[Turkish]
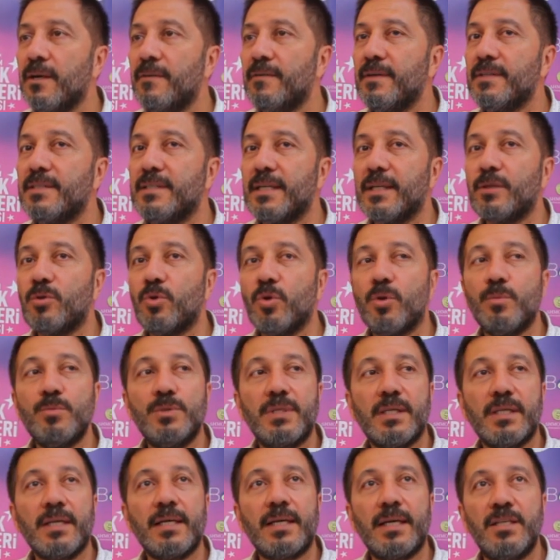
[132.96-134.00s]
ve
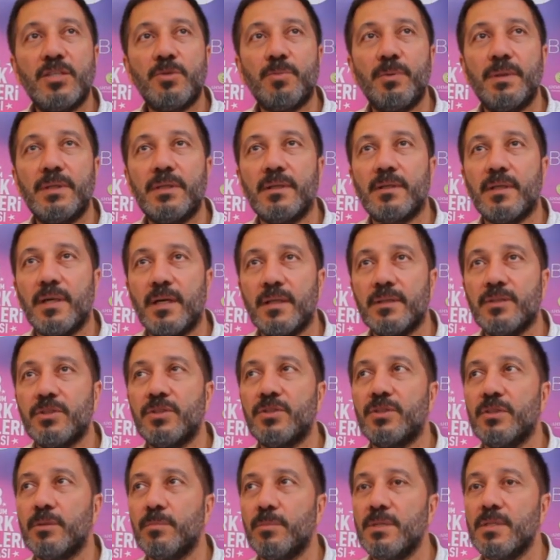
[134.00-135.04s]
sektörümüzdeki gelişmeleri
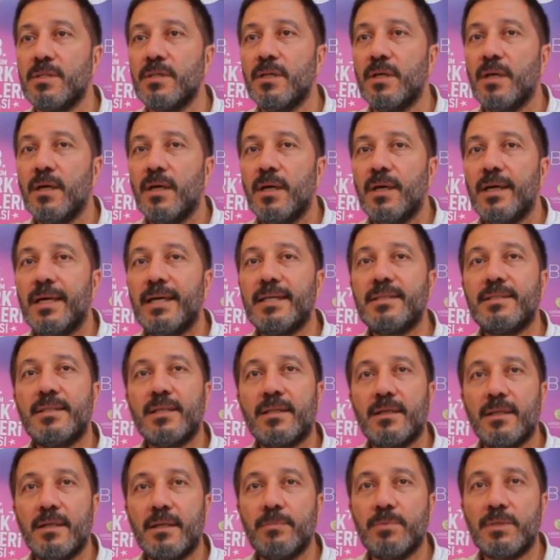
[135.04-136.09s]
tartıştığımız,
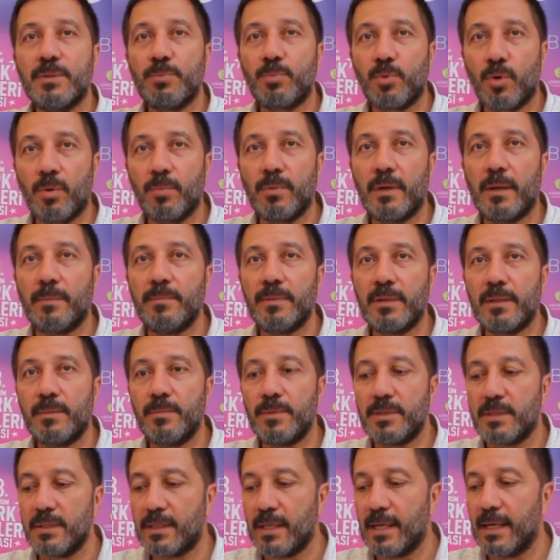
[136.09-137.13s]
eksiklerimizi,
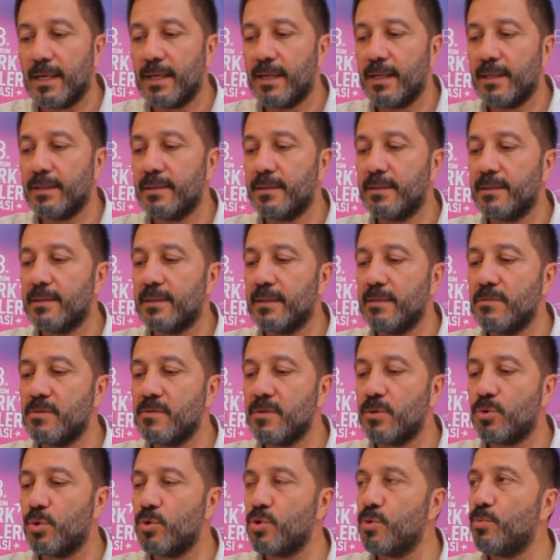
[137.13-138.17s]
problemlerimizi değerlendirdiğimiz
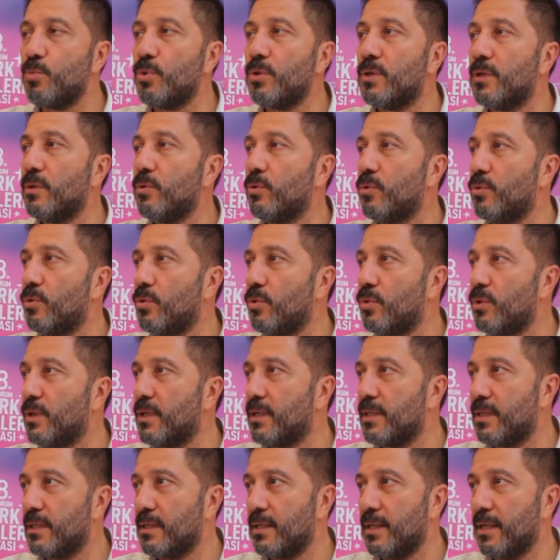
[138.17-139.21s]
ve çözüm
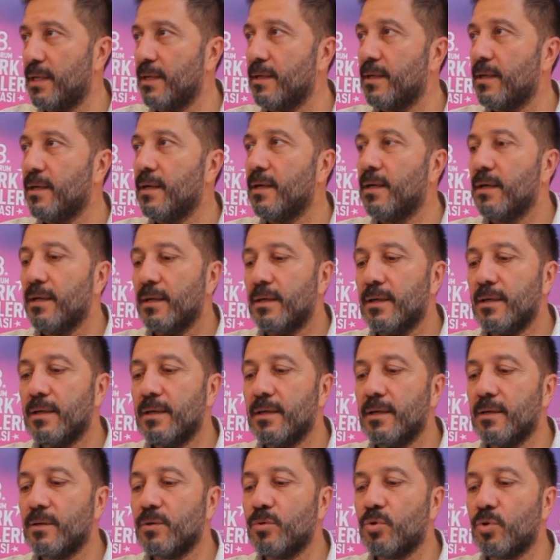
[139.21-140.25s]
önerileriyle e,
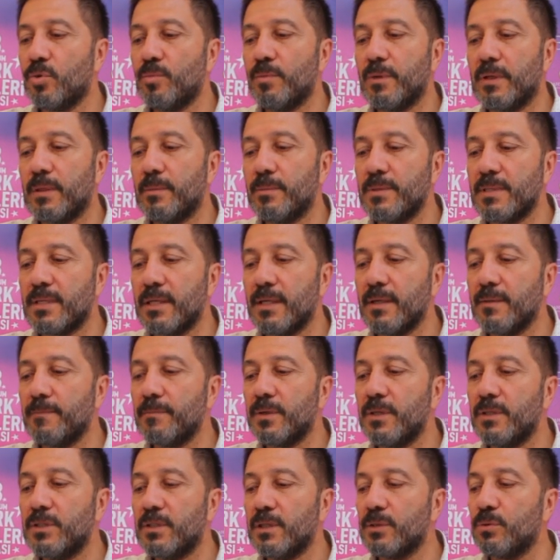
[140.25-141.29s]
kurumlarımıza
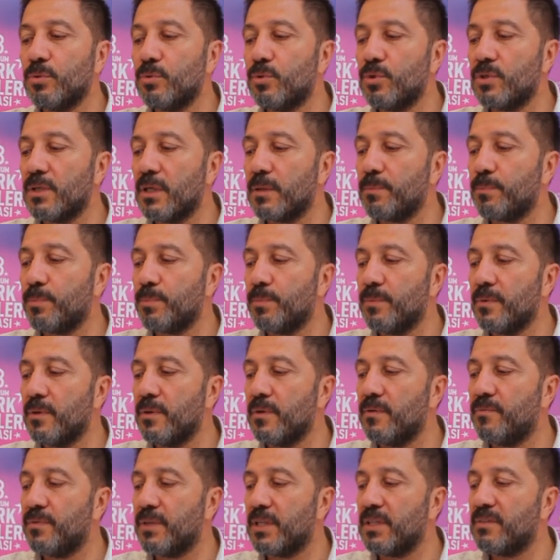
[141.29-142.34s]
ışık tutacak e,
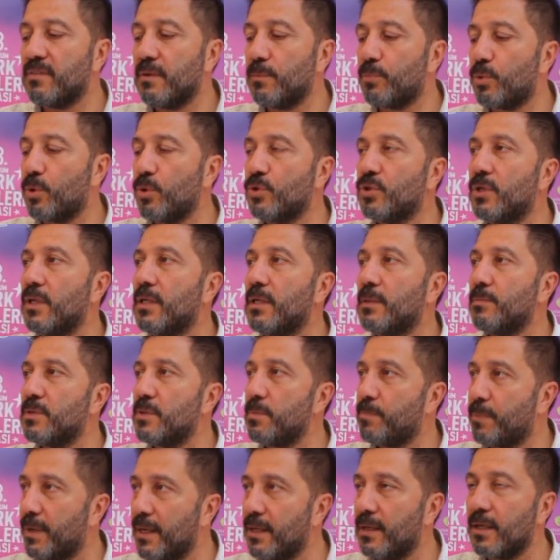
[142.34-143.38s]
fikir ve
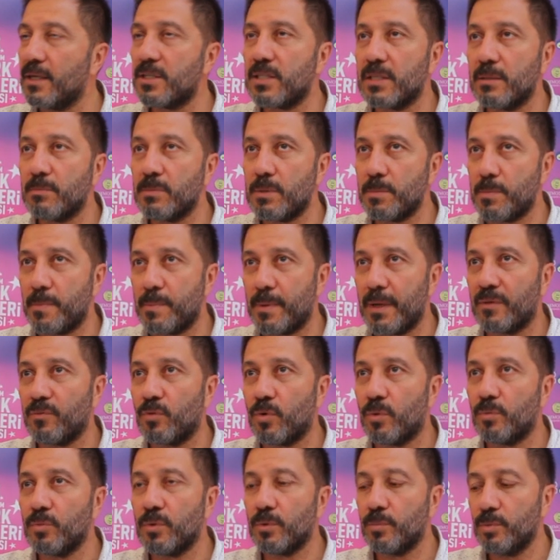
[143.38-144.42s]
projelerimizi paylaştığımız bir
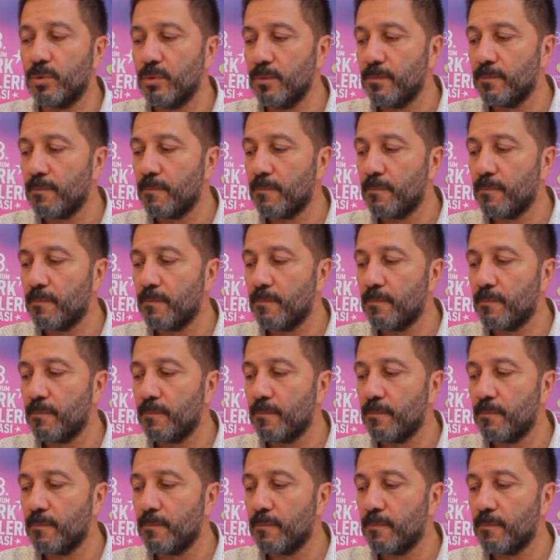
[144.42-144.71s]
platform bu.